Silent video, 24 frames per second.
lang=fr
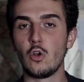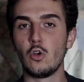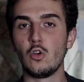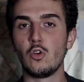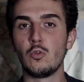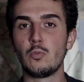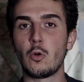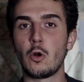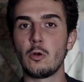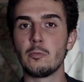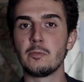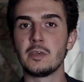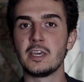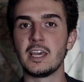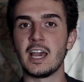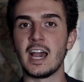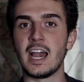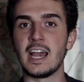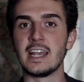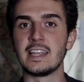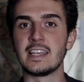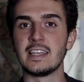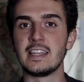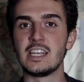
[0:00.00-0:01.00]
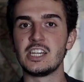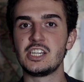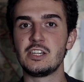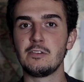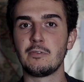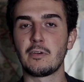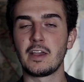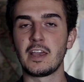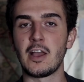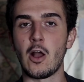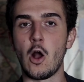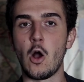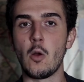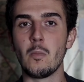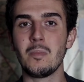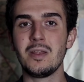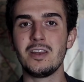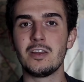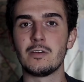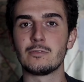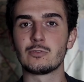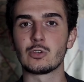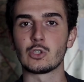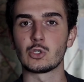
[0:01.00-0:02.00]
Le premier a été déchiffré en
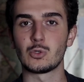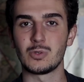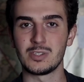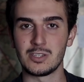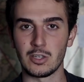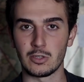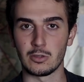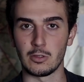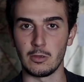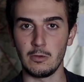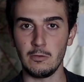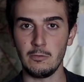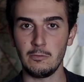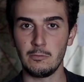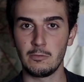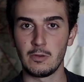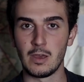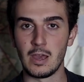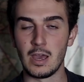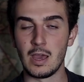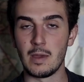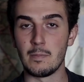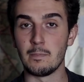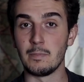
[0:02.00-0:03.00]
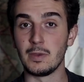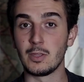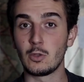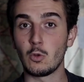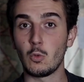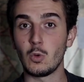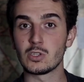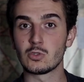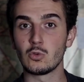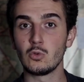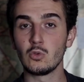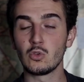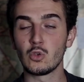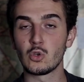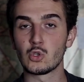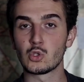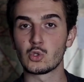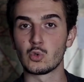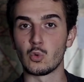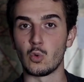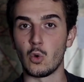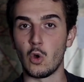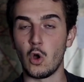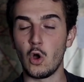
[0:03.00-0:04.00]
1969, mais trois
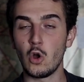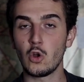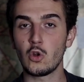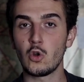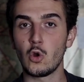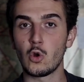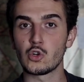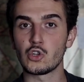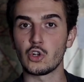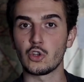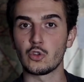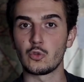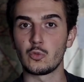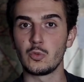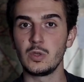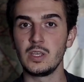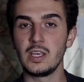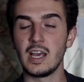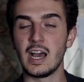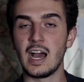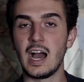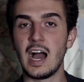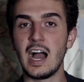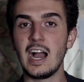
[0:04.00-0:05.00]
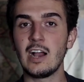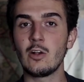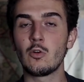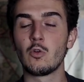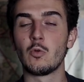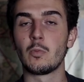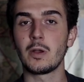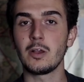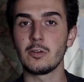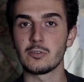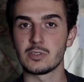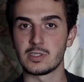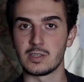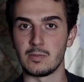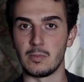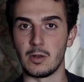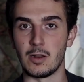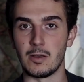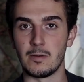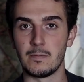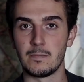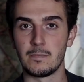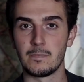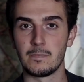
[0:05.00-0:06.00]
autres sont encore aujourd'hui incompréhensibles.